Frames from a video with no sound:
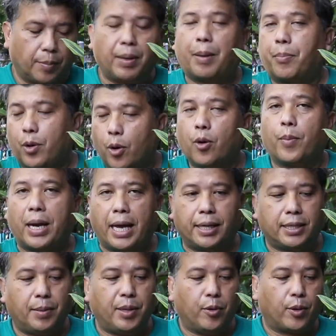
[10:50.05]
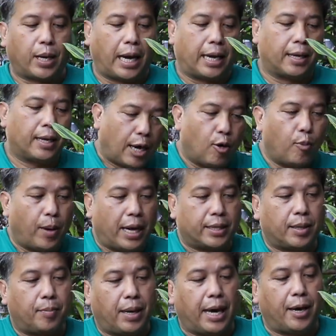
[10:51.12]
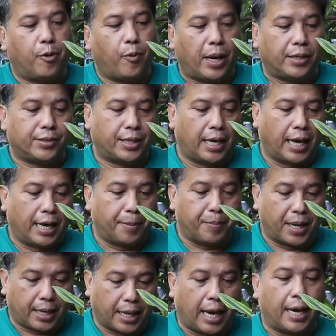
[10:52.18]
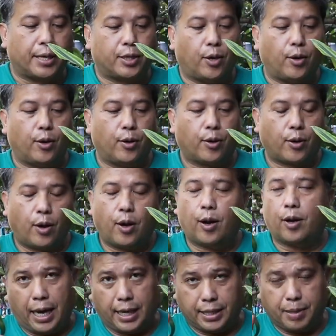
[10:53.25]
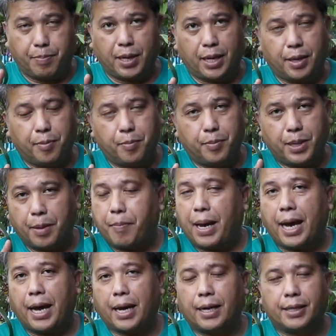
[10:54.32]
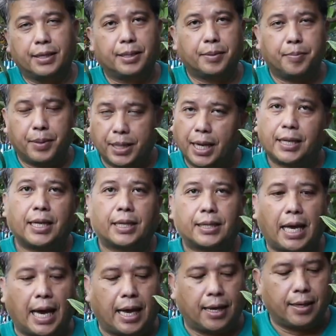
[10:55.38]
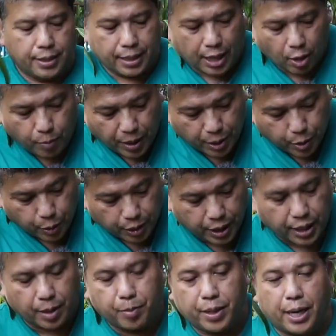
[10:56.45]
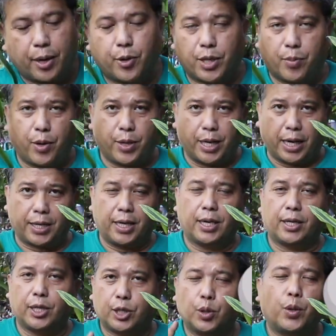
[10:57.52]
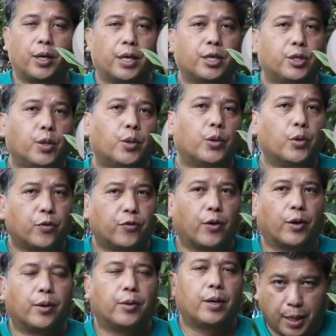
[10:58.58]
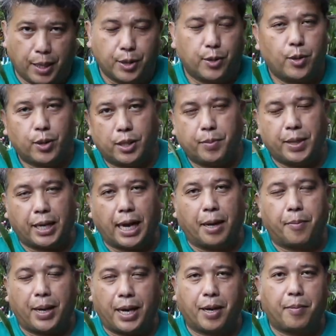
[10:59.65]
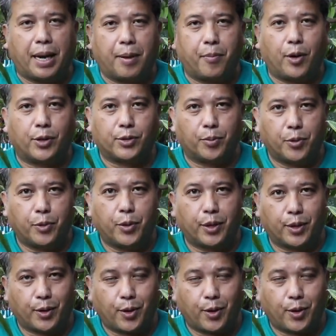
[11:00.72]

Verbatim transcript: สำหรับโรคแมลงที่มีโอกาสเข้ามาทำลายวาสนาประกายทองก็อาจจะเป็นเพี้ยแป้งหรือเพลี้ยต่างๆที่เข้ามาดูดกินน้ำเลี้ยงโดยเฉพาะอย่างยิ่งในช่วงนี้ช่วงฤดูฝนเป็นช่วงที่มีการแพร่ระบาดพอสมควร